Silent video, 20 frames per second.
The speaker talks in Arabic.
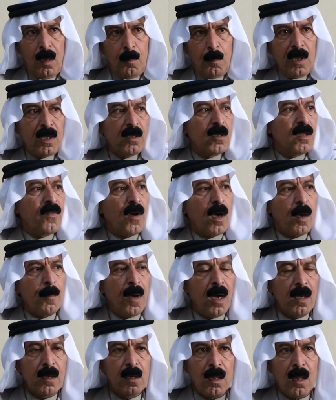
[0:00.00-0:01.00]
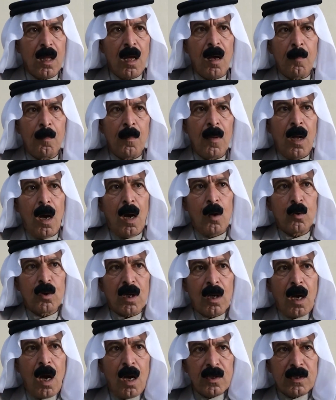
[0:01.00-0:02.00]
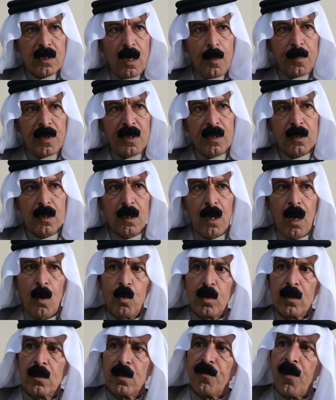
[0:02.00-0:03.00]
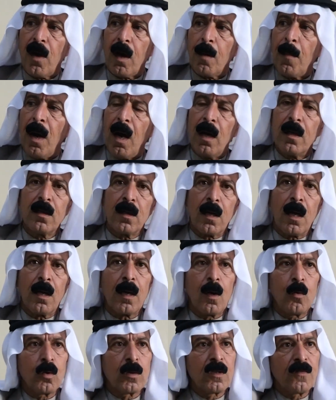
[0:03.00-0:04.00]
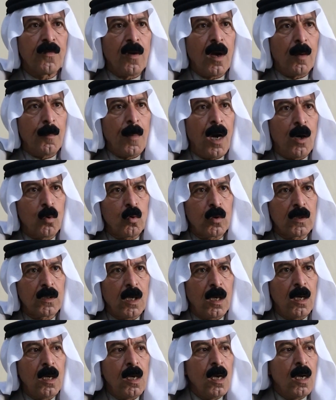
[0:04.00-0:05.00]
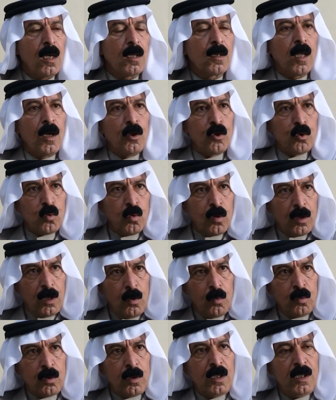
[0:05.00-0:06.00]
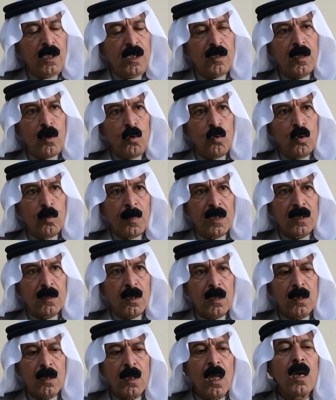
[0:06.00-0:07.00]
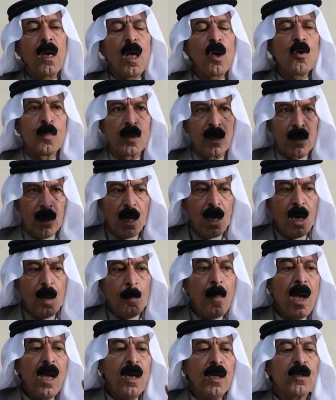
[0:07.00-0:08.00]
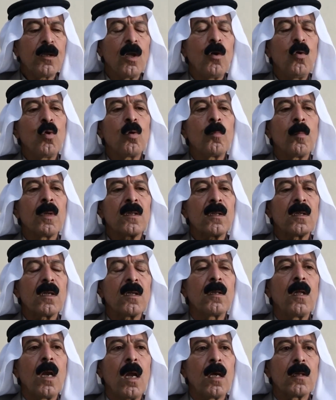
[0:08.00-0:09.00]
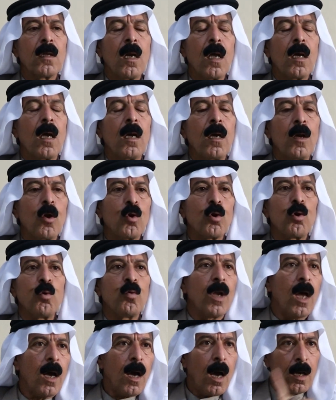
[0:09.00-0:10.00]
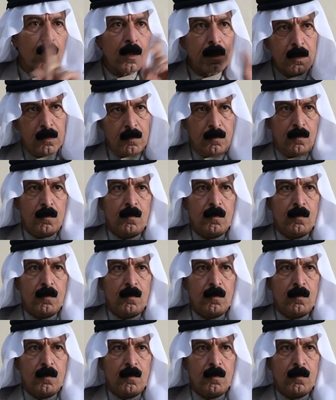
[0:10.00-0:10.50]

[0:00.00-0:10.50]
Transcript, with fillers: بالاتفاق مع النظام او تقاعس امريكي او اتفاق مع ايران او اتفاق مع روسيا حتى يجون ضلون يحتلون منطقتنا لا يمكن ما يحتلون منطقتنا الاتراك الا يقتلوننا خالص